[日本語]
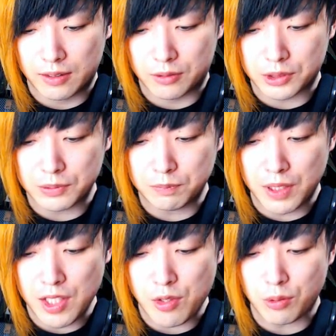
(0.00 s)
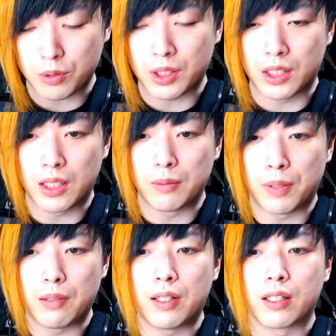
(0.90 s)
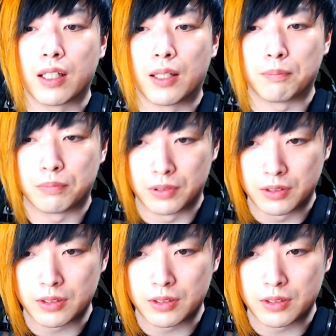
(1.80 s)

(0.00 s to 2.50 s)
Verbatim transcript: 50% 以上の時にパワーがアップっ